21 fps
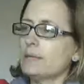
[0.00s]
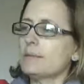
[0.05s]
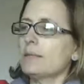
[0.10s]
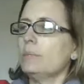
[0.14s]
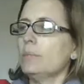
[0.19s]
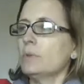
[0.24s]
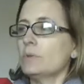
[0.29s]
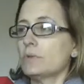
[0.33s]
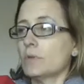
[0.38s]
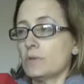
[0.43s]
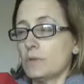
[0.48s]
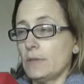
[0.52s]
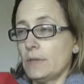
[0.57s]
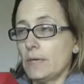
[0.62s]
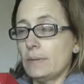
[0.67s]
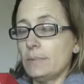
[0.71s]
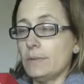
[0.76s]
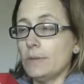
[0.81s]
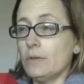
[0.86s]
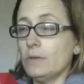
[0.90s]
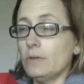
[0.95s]
y se puso
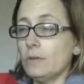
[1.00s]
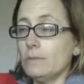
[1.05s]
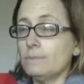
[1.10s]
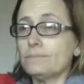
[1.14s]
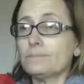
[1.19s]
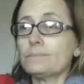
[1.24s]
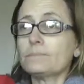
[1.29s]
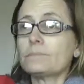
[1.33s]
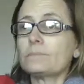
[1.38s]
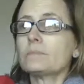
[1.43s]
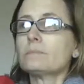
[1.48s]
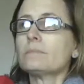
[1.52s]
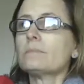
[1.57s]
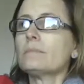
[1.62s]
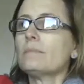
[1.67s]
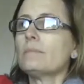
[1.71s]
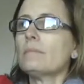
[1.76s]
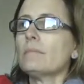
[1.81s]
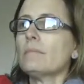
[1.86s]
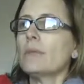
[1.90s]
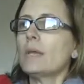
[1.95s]
cerámico.
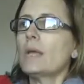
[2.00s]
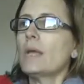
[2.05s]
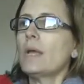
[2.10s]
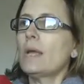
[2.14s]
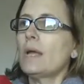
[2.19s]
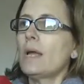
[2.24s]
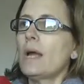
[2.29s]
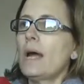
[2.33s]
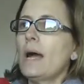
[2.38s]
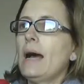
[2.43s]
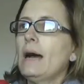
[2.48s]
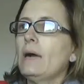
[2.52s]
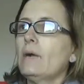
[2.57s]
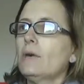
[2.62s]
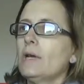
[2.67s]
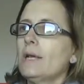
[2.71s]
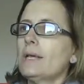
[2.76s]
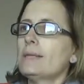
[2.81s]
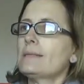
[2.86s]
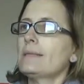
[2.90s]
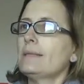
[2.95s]

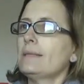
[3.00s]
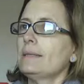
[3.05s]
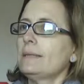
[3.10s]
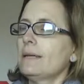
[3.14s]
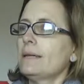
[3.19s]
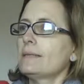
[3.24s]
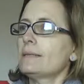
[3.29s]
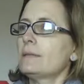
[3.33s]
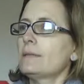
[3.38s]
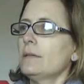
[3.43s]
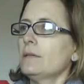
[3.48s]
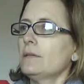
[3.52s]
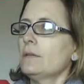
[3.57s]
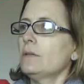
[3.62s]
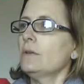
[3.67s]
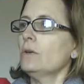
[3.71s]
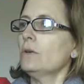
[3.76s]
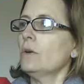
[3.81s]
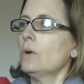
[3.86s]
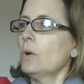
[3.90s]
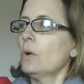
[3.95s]
Ahora se está
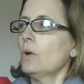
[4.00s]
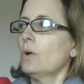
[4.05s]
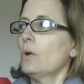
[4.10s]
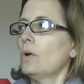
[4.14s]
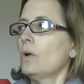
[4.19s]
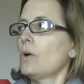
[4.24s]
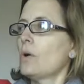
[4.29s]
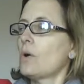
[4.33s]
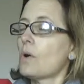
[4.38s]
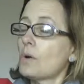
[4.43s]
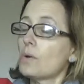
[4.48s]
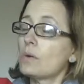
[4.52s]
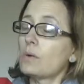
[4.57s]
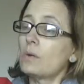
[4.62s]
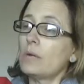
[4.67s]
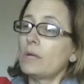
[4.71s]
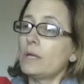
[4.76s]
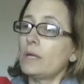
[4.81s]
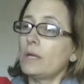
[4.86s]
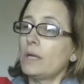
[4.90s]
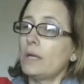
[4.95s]
haciendo
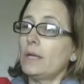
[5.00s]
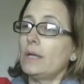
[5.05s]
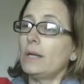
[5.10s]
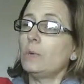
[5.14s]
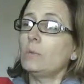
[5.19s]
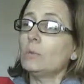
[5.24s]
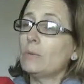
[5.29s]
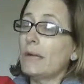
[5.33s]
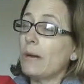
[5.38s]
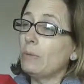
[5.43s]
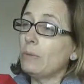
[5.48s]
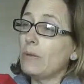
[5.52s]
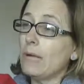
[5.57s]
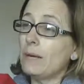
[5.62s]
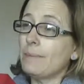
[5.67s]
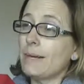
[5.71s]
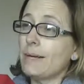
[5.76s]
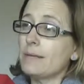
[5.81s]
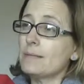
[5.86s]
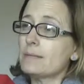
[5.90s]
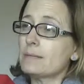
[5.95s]
eh, un aula
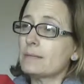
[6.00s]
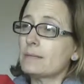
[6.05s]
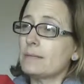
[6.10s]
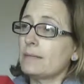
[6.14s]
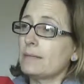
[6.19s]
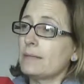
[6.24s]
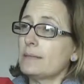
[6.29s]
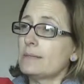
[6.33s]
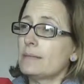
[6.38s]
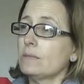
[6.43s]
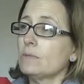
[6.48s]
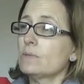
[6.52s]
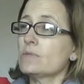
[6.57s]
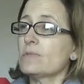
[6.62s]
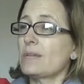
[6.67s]
más, se está haciendo un